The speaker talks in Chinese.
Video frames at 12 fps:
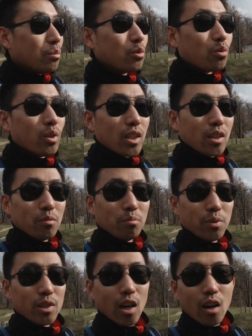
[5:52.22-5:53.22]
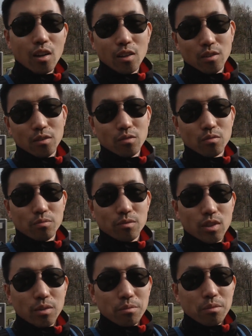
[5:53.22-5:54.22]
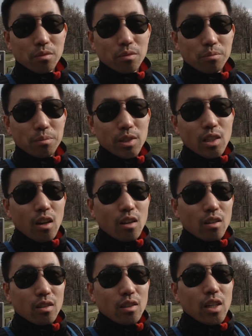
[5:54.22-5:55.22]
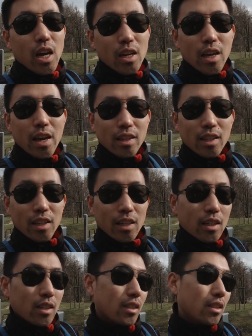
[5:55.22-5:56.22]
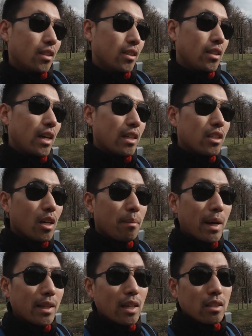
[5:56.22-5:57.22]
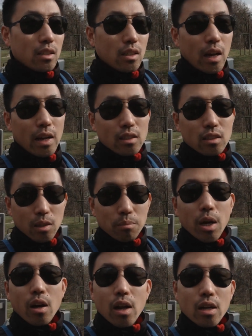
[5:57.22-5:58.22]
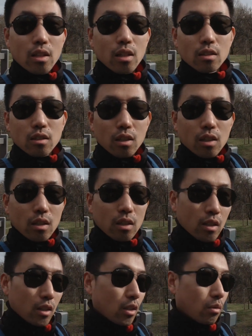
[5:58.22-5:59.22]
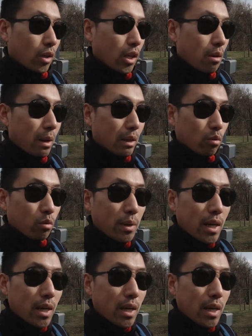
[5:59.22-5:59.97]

怎么说呢，比较，比较亮眼的一个颜色吧，但是还是挺漂亮的一个车子。我可以把图